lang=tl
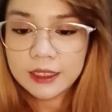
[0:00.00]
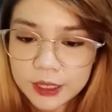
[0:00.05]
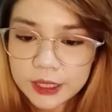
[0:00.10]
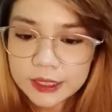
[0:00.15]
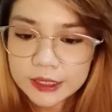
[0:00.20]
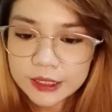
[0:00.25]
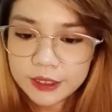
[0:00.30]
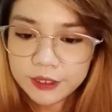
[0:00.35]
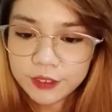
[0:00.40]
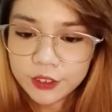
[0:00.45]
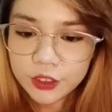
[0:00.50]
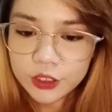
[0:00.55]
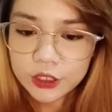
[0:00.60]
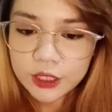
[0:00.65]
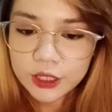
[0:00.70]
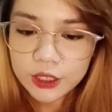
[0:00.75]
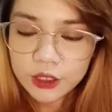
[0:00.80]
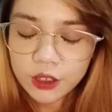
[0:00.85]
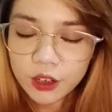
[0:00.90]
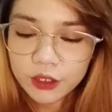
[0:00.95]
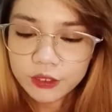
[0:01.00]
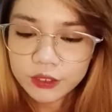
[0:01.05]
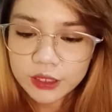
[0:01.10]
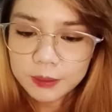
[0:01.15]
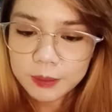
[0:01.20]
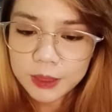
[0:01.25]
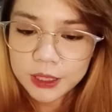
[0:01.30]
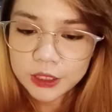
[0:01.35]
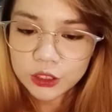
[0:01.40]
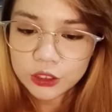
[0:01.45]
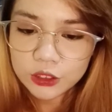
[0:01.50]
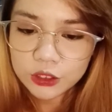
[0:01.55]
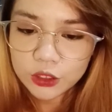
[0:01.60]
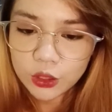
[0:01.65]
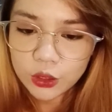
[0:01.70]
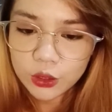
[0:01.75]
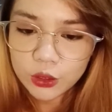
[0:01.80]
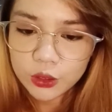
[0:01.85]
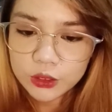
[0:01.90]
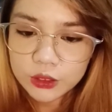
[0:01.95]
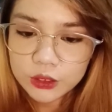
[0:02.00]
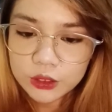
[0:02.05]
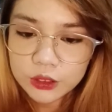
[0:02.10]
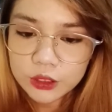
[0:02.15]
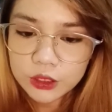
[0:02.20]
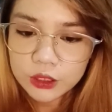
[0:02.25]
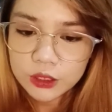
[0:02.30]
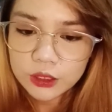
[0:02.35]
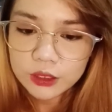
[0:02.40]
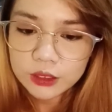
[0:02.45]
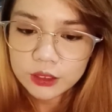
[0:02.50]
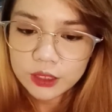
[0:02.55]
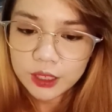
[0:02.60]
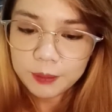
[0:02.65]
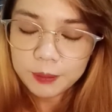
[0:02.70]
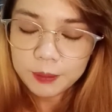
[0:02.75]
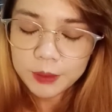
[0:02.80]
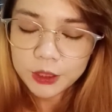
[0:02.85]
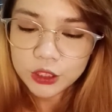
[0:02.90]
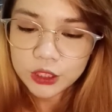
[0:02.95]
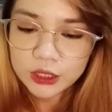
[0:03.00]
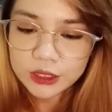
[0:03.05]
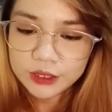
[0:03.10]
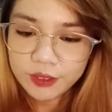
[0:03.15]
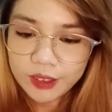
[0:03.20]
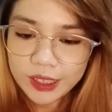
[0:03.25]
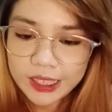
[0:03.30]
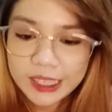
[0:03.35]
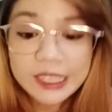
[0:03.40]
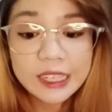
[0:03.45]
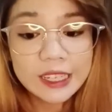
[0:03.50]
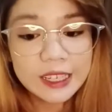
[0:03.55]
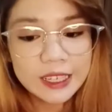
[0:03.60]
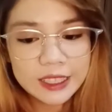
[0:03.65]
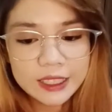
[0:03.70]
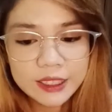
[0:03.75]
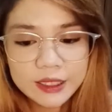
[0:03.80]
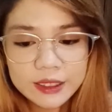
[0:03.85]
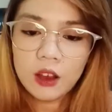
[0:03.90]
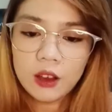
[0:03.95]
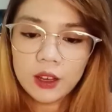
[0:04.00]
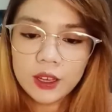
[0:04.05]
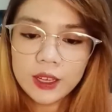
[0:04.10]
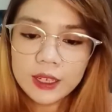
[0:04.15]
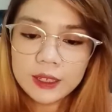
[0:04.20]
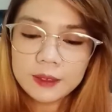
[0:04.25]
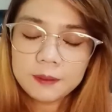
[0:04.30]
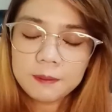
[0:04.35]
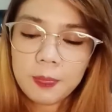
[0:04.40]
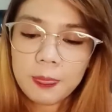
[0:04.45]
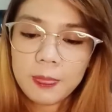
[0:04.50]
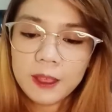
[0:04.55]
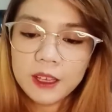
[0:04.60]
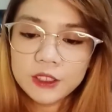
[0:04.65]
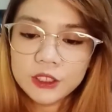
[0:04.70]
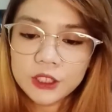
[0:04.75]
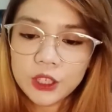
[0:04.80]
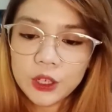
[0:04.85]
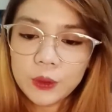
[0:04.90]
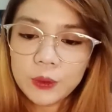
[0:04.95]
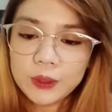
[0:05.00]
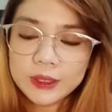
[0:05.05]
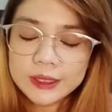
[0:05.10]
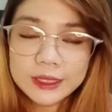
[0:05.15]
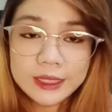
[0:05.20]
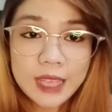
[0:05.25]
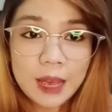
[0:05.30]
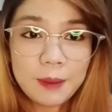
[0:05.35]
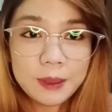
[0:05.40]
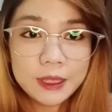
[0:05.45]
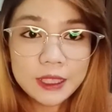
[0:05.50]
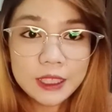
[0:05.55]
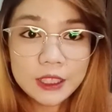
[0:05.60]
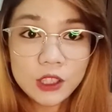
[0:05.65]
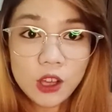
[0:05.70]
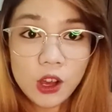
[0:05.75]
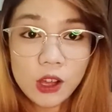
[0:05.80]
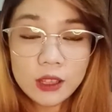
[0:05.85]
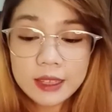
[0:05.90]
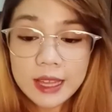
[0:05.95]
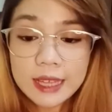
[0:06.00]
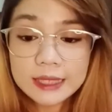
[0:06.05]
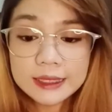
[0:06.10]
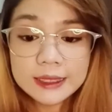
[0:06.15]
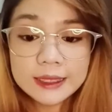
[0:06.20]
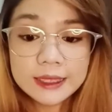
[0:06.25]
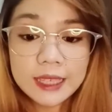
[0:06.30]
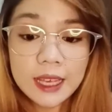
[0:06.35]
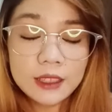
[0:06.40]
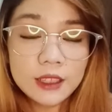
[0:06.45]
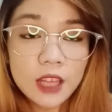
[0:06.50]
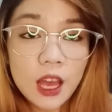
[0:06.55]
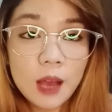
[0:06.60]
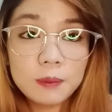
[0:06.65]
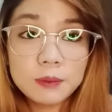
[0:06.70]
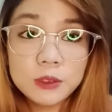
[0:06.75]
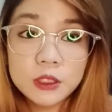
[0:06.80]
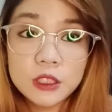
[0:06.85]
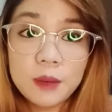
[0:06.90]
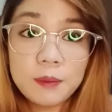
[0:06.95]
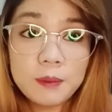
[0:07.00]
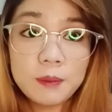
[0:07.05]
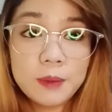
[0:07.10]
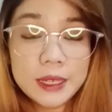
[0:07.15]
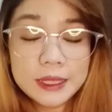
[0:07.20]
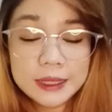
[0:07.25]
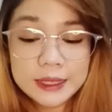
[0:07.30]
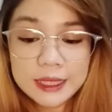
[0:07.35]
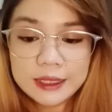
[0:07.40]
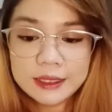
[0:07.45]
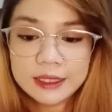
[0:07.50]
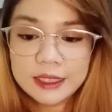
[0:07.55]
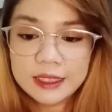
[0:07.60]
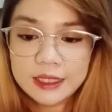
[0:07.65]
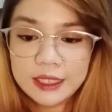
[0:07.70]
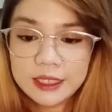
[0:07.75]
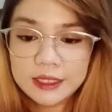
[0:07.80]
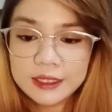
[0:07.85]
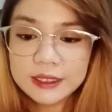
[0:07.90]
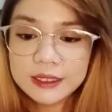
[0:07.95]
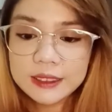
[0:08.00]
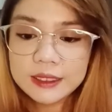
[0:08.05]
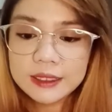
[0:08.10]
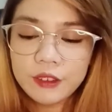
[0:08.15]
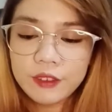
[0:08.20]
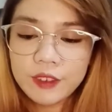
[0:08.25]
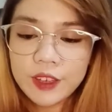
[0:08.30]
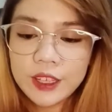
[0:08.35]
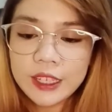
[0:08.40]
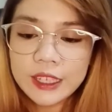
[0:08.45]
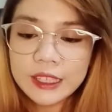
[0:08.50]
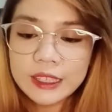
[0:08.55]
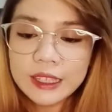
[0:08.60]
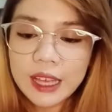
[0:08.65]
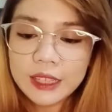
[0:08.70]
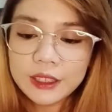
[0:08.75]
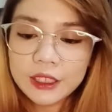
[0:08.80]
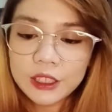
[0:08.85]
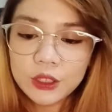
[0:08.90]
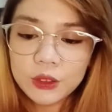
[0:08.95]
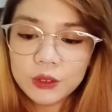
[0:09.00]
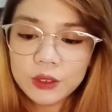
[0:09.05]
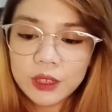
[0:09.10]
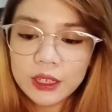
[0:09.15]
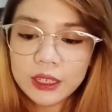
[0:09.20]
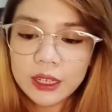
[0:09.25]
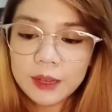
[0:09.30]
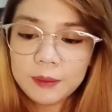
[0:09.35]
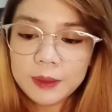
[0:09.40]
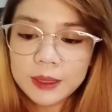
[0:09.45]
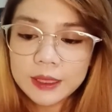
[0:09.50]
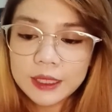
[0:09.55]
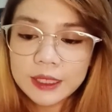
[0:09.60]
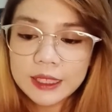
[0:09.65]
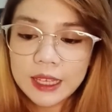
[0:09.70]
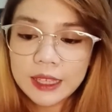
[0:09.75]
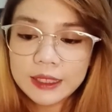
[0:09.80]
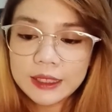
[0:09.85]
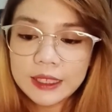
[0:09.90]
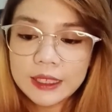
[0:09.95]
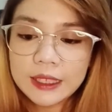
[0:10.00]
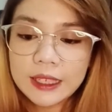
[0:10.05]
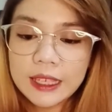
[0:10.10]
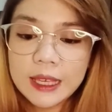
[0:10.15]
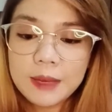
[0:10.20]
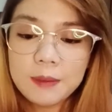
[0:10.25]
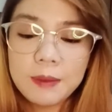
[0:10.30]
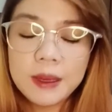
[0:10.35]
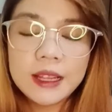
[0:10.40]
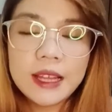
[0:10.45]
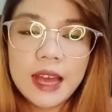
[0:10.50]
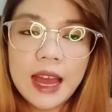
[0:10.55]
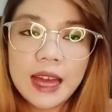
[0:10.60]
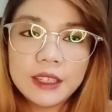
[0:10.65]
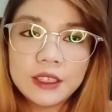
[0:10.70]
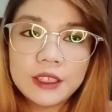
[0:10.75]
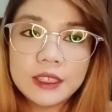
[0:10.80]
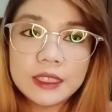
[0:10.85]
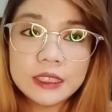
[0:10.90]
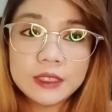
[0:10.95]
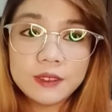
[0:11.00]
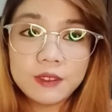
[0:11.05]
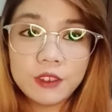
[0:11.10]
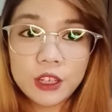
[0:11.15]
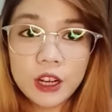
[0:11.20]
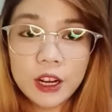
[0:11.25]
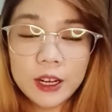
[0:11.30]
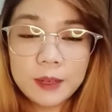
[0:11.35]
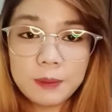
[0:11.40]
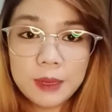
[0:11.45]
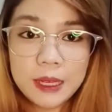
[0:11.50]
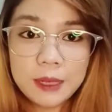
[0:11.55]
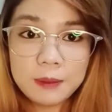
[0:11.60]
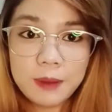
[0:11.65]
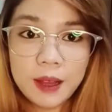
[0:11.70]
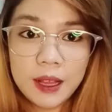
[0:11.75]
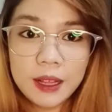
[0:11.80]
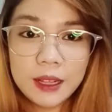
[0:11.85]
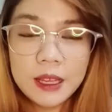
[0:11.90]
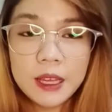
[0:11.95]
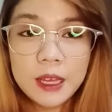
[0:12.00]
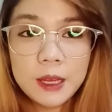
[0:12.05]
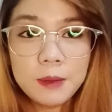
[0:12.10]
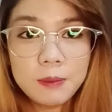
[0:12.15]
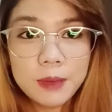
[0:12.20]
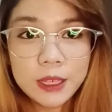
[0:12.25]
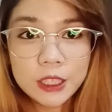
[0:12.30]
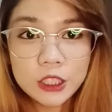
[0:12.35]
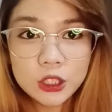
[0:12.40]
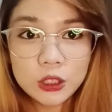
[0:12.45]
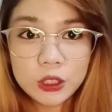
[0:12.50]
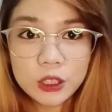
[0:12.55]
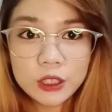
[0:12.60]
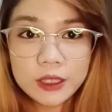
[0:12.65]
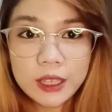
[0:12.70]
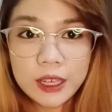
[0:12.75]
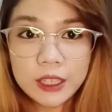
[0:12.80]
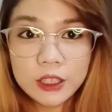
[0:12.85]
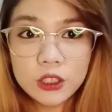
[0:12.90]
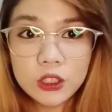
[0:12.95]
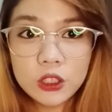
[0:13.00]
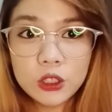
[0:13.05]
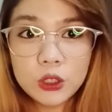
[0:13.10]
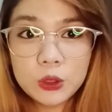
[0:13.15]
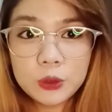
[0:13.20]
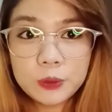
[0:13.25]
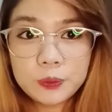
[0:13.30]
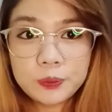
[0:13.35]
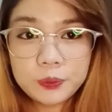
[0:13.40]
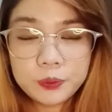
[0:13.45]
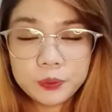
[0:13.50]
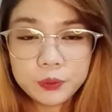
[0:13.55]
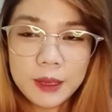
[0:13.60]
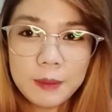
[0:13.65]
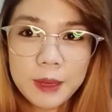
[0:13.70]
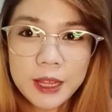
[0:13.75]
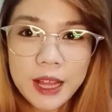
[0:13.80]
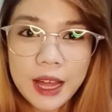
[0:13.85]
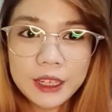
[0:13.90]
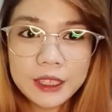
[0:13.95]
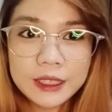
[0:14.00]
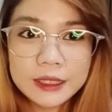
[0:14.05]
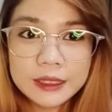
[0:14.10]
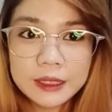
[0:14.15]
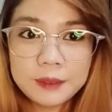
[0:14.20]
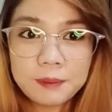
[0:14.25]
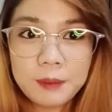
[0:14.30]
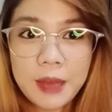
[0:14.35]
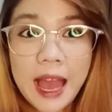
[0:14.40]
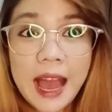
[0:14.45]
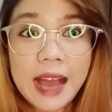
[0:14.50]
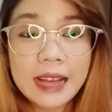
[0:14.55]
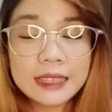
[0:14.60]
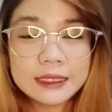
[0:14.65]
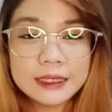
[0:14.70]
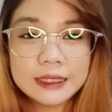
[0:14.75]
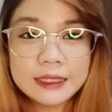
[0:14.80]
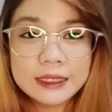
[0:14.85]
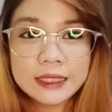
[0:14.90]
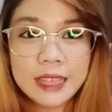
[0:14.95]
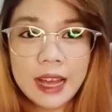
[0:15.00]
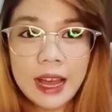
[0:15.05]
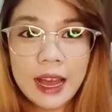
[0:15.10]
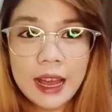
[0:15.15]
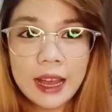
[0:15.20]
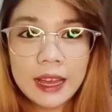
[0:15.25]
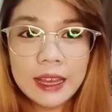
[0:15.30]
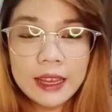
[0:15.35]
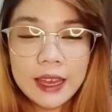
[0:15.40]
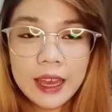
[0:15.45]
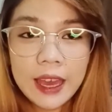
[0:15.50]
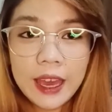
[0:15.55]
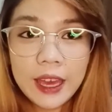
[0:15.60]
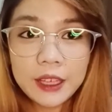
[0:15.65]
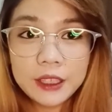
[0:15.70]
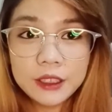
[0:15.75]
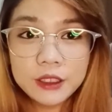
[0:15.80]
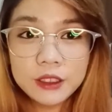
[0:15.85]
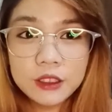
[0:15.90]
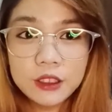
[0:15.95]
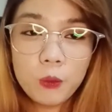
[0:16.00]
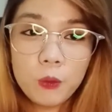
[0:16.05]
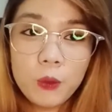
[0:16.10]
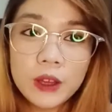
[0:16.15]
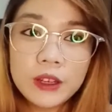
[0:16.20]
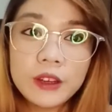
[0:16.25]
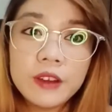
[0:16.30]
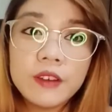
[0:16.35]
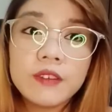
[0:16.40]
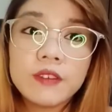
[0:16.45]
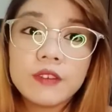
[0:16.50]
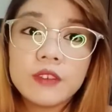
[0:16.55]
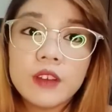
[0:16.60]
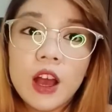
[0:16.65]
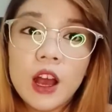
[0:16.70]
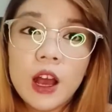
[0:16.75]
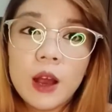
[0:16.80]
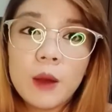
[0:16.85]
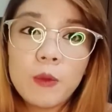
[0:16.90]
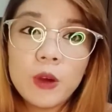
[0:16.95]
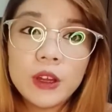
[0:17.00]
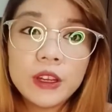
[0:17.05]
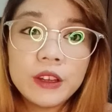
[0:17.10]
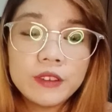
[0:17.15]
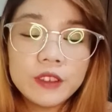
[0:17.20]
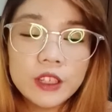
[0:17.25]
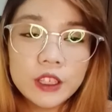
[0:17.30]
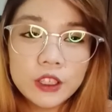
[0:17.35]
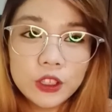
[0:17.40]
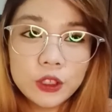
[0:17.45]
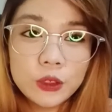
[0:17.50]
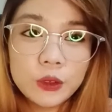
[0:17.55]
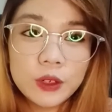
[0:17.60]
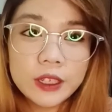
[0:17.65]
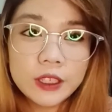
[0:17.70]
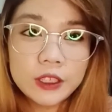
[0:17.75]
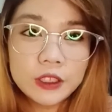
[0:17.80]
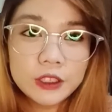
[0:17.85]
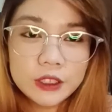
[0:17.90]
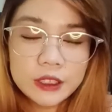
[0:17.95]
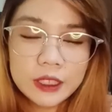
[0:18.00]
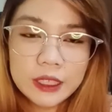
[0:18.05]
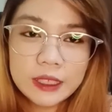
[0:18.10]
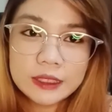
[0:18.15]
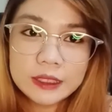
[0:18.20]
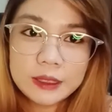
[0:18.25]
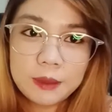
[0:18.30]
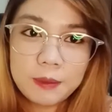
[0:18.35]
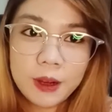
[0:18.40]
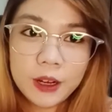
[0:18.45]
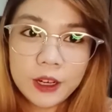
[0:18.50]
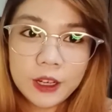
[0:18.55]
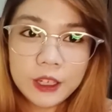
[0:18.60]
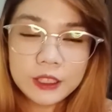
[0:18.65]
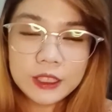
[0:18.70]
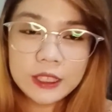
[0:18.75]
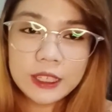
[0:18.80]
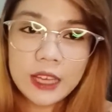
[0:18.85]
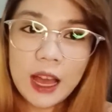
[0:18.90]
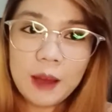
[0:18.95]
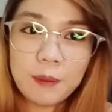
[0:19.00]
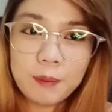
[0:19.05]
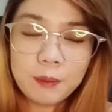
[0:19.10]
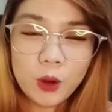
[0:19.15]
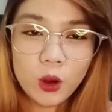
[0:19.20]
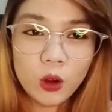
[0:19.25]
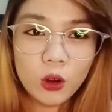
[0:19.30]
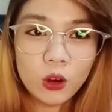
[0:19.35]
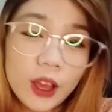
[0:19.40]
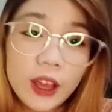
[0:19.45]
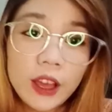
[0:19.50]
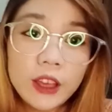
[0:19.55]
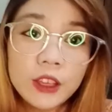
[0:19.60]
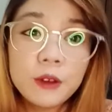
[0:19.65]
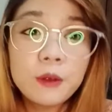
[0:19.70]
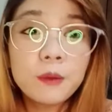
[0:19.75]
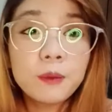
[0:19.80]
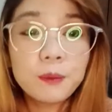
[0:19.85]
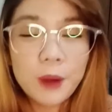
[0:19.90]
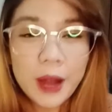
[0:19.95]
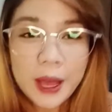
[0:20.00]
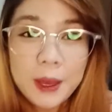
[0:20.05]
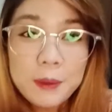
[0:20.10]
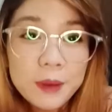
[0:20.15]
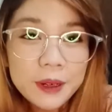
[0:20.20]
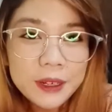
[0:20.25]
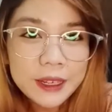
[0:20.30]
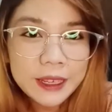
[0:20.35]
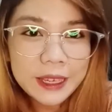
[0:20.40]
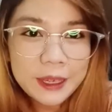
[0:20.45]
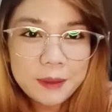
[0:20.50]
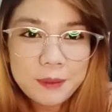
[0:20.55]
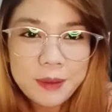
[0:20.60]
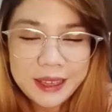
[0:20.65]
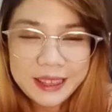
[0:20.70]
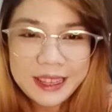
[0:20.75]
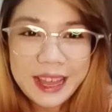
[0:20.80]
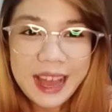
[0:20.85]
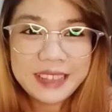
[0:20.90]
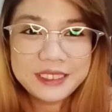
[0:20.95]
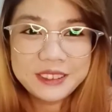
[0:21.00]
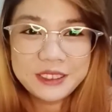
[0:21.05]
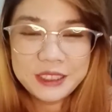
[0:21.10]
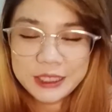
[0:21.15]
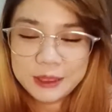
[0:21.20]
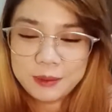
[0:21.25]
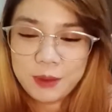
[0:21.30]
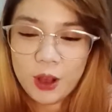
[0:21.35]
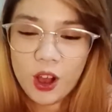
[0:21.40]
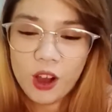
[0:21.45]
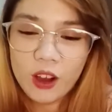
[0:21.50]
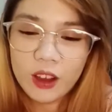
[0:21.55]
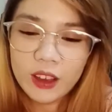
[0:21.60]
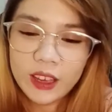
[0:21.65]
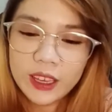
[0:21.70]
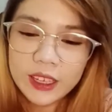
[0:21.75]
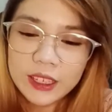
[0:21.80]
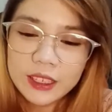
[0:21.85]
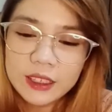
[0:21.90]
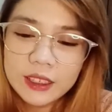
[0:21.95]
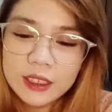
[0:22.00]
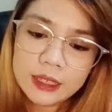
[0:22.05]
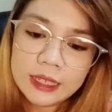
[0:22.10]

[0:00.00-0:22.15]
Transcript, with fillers: Receive ko na yung confirmation code. Let me just fill it in. Okay. So, sabi dito, let's set up some basic details. So, fill in natin yung gagamitin nating email address for our PayPal. Make sure na ito yung email address na may access ka and one of um, one of that you are using sa mga earning app mo. Yung primary email address mo, okay?